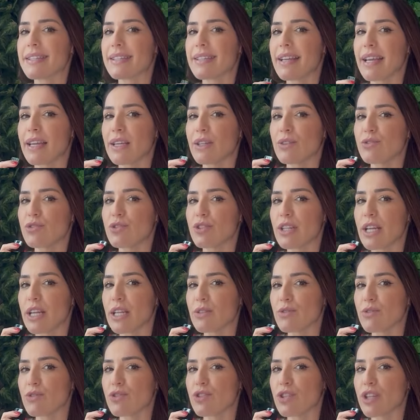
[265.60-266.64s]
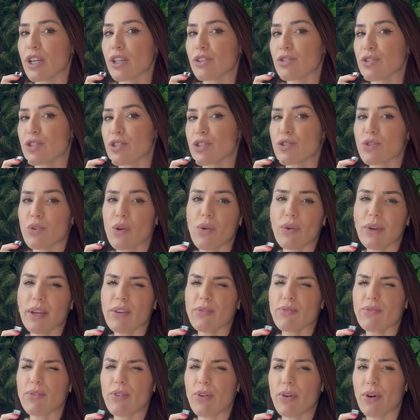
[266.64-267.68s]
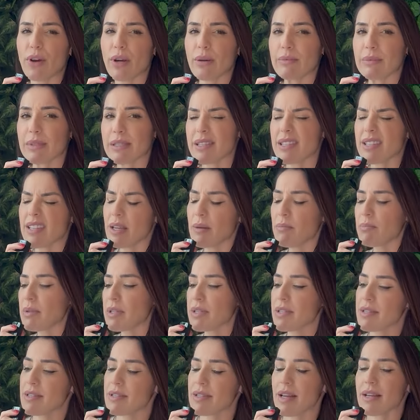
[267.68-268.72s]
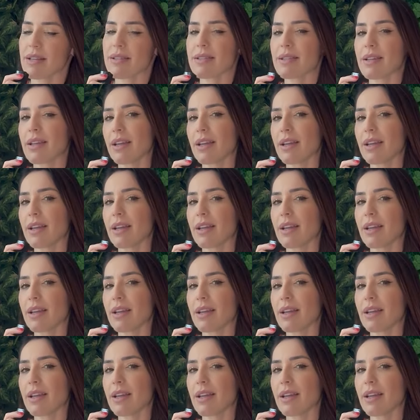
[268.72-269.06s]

têm o direito de agir de qualquer forma, sem precisar se